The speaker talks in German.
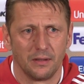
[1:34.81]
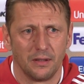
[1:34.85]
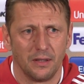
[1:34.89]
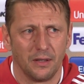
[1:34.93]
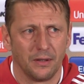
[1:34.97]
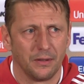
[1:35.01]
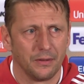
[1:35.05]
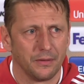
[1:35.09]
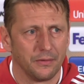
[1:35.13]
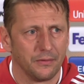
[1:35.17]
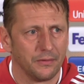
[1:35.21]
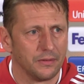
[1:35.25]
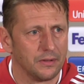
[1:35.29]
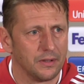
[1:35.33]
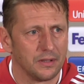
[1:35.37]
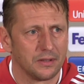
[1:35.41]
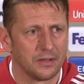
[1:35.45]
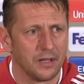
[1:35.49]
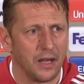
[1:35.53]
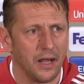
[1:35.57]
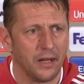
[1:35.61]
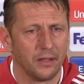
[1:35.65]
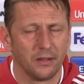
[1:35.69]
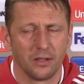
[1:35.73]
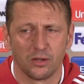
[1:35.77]
ja,
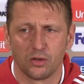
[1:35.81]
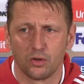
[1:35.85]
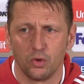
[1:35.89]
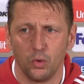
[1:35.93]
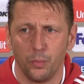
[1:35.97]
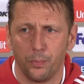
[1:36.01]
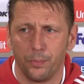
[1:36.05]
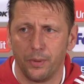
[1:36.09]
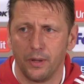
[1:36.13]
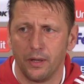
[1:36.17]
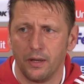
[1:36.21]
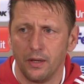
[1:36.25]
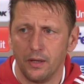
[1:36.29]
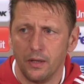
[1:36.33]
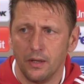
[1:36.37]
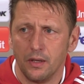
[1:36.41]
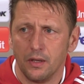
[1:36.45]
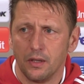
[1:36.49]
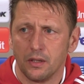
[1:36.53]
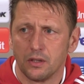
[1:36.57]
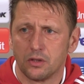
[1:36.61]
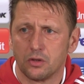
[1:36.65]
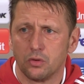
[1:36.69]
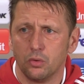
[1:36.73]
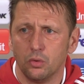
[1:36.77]
das Haar in der Suppe
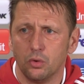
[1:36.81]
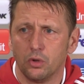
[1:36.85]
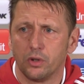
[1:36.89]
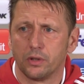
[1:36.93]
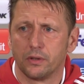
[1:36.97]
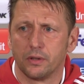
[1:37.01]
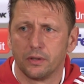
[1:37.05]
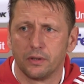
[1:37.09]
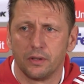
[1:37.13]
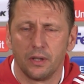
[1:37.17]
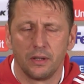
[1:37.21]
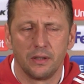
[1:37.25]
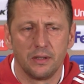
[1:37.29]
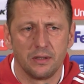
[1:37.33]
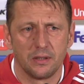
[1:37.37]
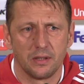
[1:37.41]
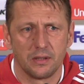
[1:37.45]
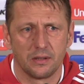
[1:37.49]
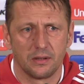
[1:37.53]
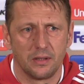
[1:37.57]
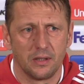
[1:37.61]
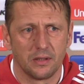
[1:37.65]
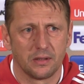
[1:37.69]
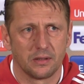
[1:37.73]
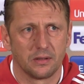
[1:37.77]
sucht, dann ist
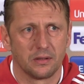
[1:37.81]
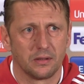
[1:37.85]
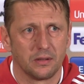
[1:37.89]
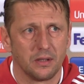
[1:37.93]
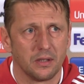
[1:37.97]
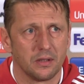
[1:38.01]
es das,